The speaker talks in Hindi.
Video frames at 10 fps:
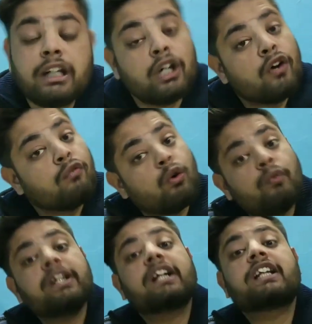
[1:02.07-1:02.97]
रही है
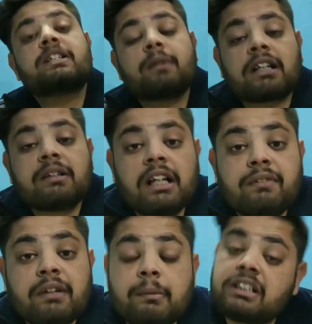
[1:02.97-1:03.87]
वो भी एक देशभक्ति
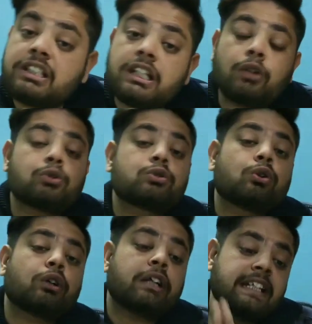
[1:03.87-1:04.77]
वाली फिल्म है जी हाँ
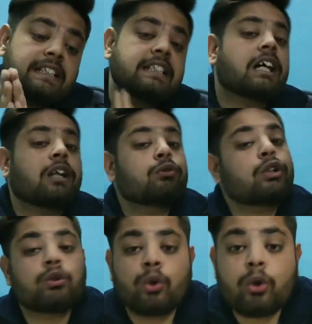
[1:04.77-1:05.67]
दोस्तों कि इसी साल
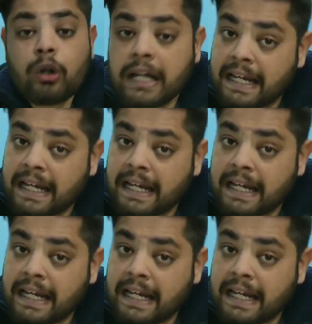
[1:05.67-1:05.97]
उनकी दो